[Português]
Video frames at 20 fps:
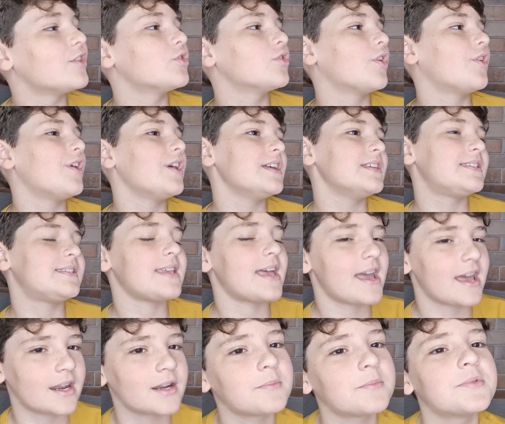nós
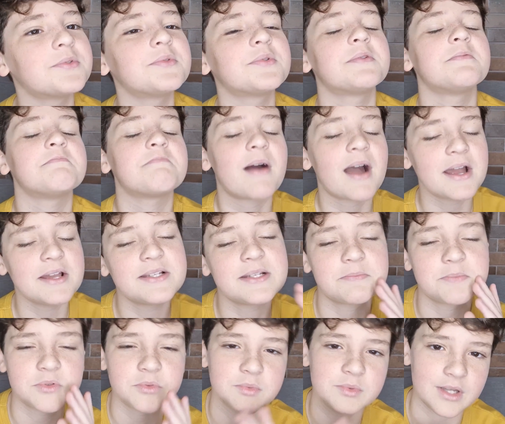éramos mais
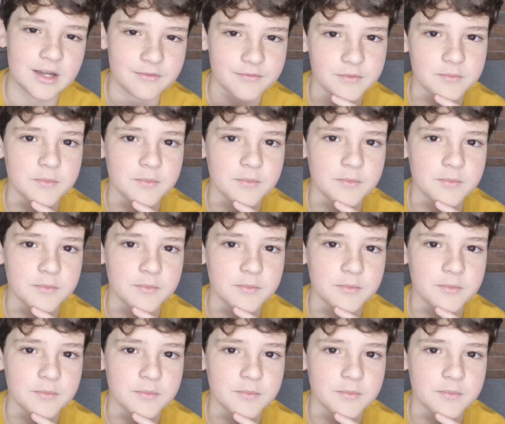apontados